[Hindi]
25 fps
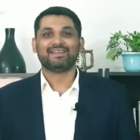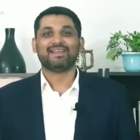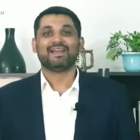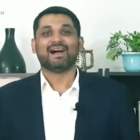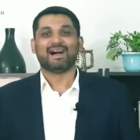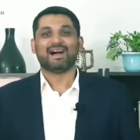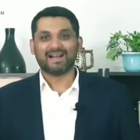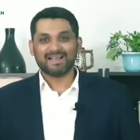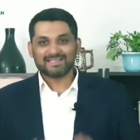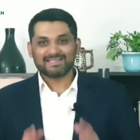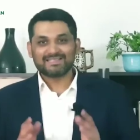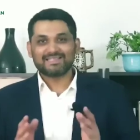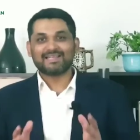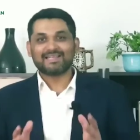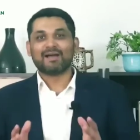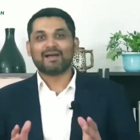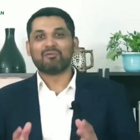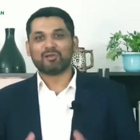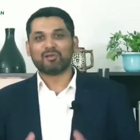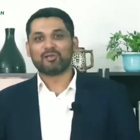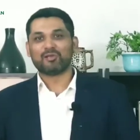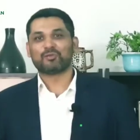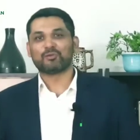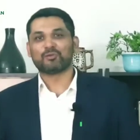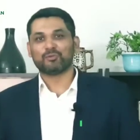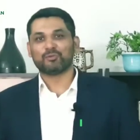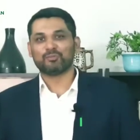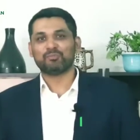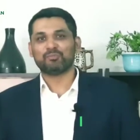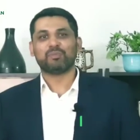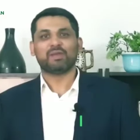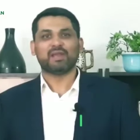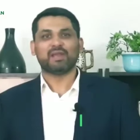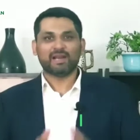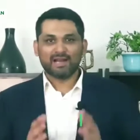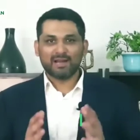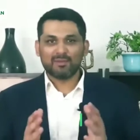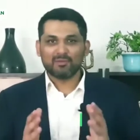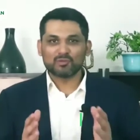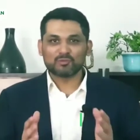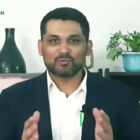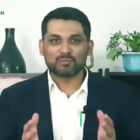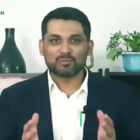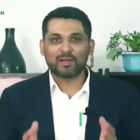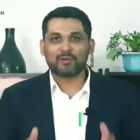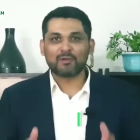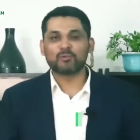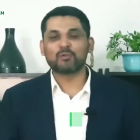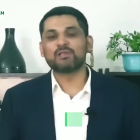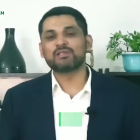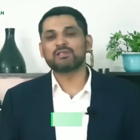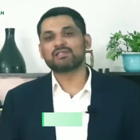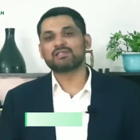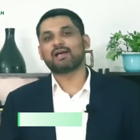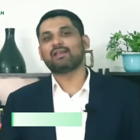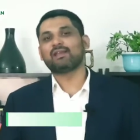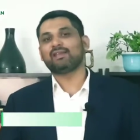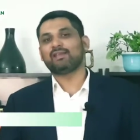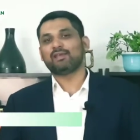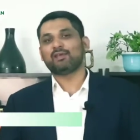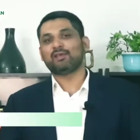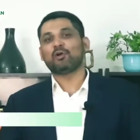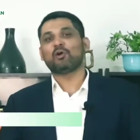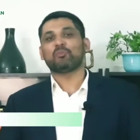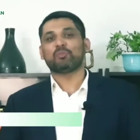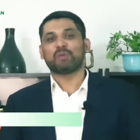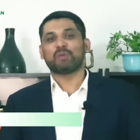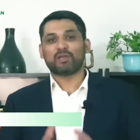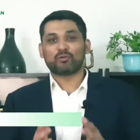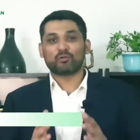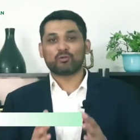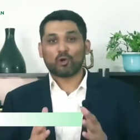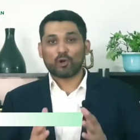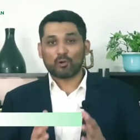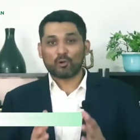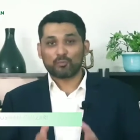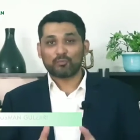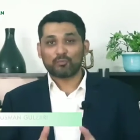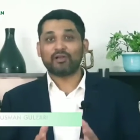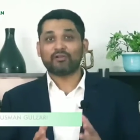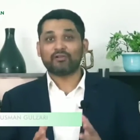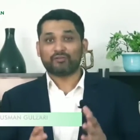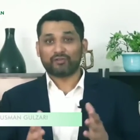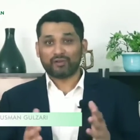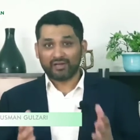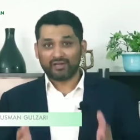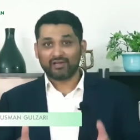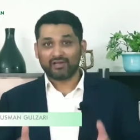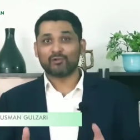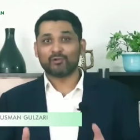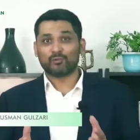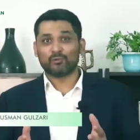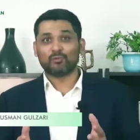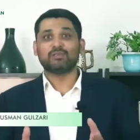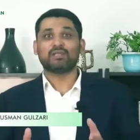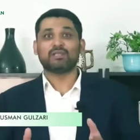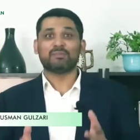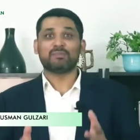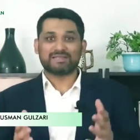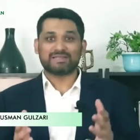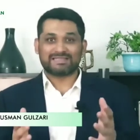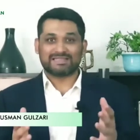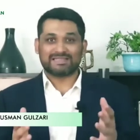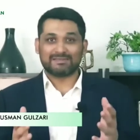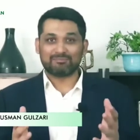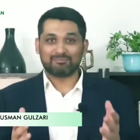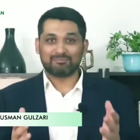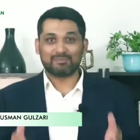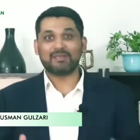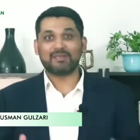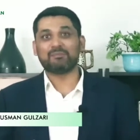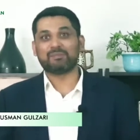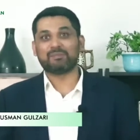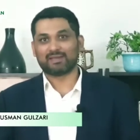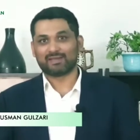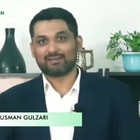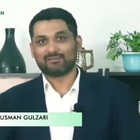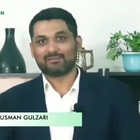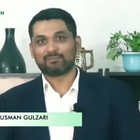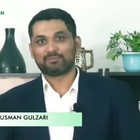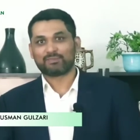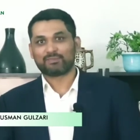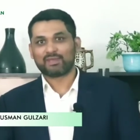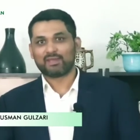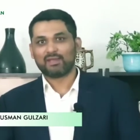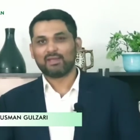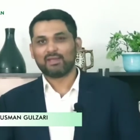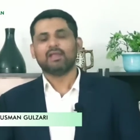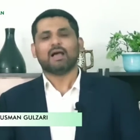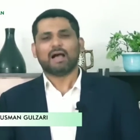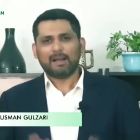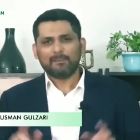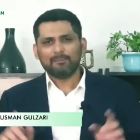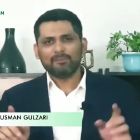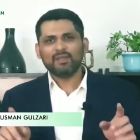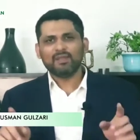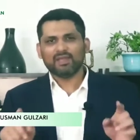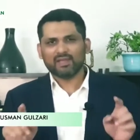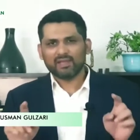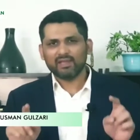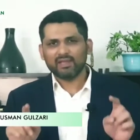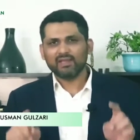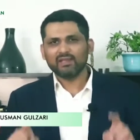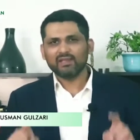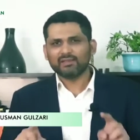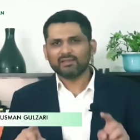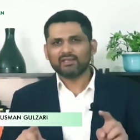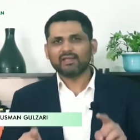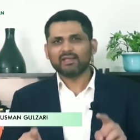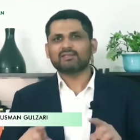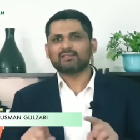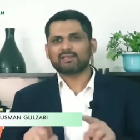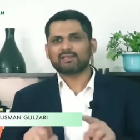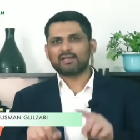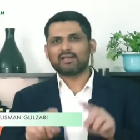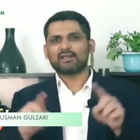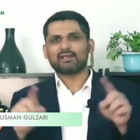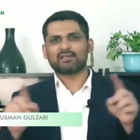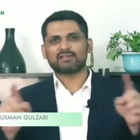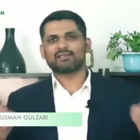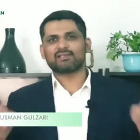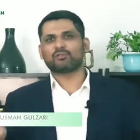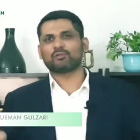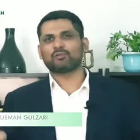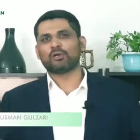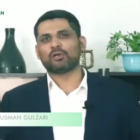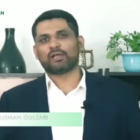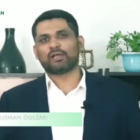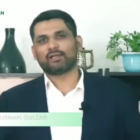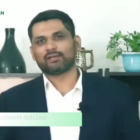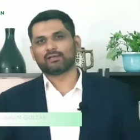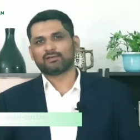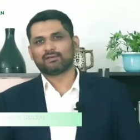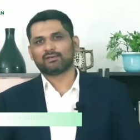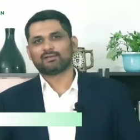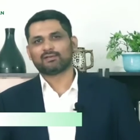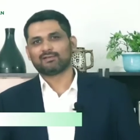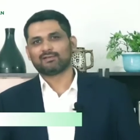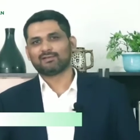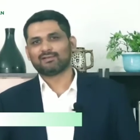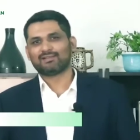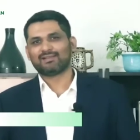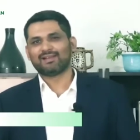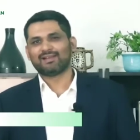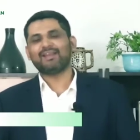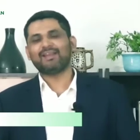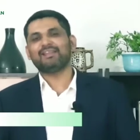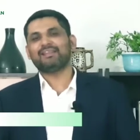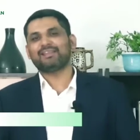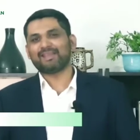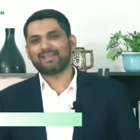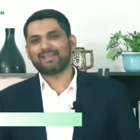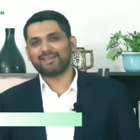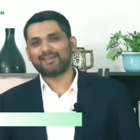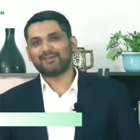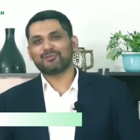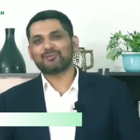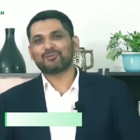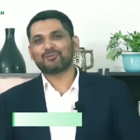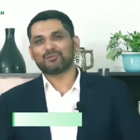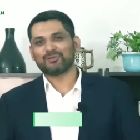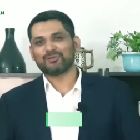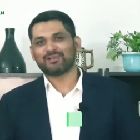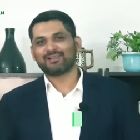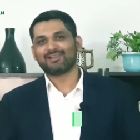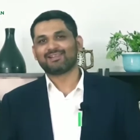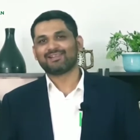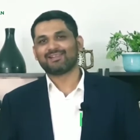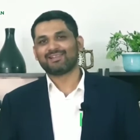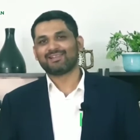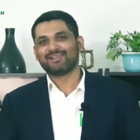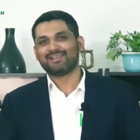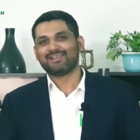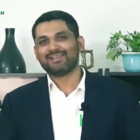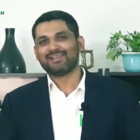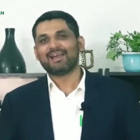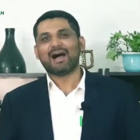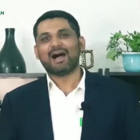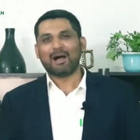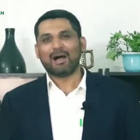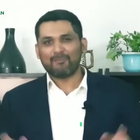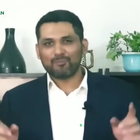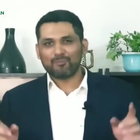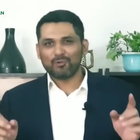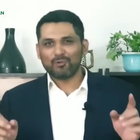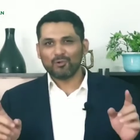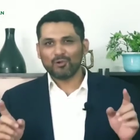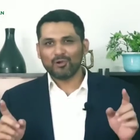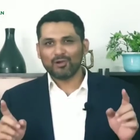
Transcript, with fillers: अस्सलाम वालेकुम मेरा नाम उस्मान गुलजारी है और मैं कॉरपोरेट ट्रेनर हूं द मिसिंग पी में अपने इर्द गिर्द ज़रा नज़र दौड़ाएं अरे देखें तो आपको